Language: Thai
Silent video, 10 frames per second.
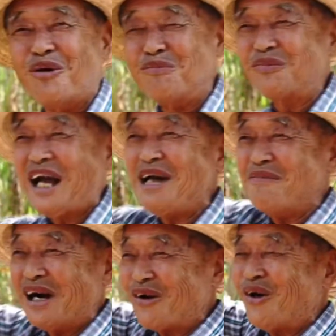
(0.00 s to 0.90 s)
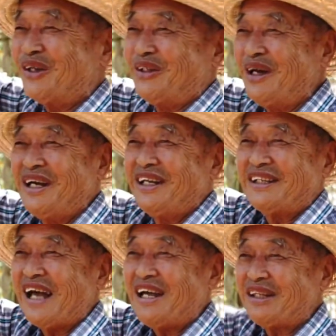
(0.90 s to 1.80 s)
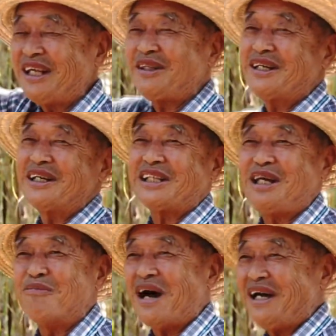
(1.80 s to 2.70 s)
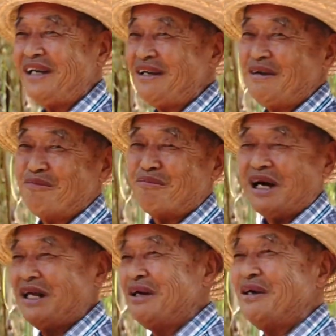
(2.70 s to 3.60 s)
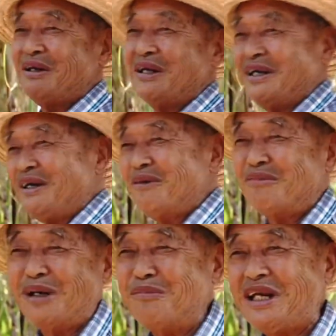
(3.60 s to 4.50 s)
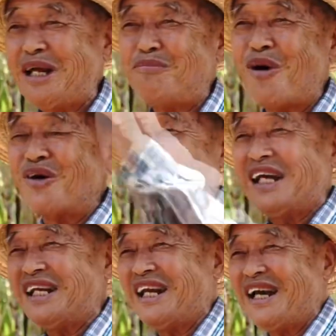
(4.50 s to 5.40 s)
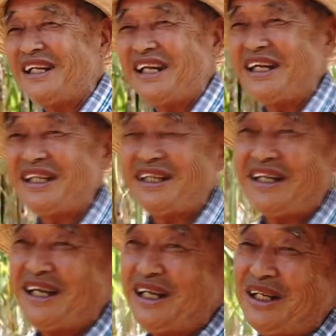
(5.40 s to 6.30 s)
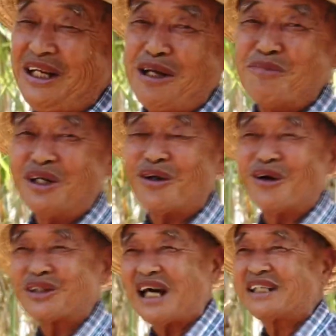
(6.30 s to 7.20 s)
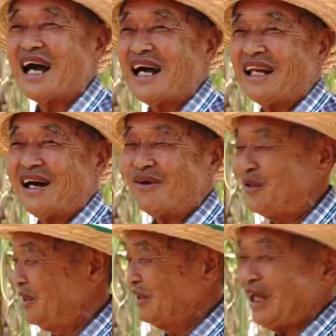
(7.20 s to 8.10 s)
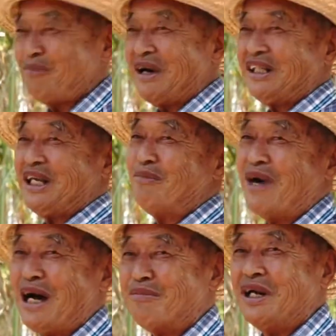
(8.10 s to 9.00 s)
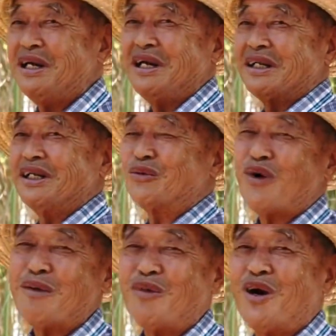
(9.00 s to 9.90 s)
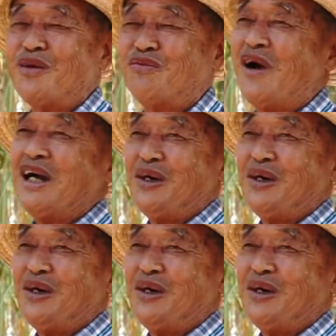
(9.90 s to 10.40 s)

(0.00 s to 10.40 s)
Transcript: ผมใช้มาก่อนไอ้ที่เครื่องตีใบมันมันไม่ได้ป้องกันอะไรดีดีดีเหมือนของตาช้างเรา ตีไปตีมามันเกิดความร้อนไฟ